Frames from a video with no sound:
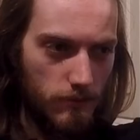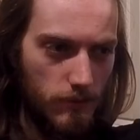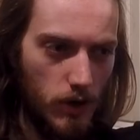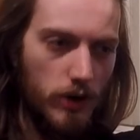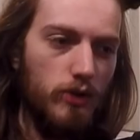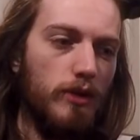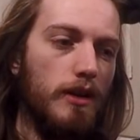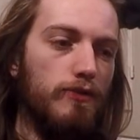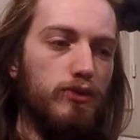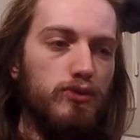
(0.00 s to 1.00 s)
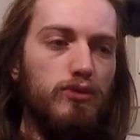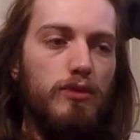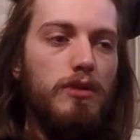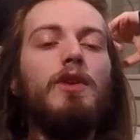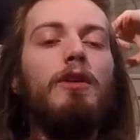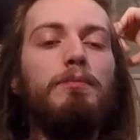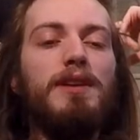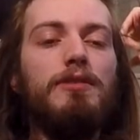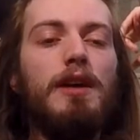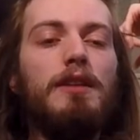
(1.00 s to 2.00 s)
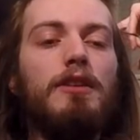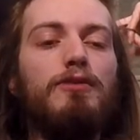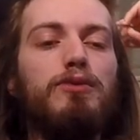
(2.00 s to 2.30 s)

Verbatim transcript: No, ritorna al futuro, al passato, al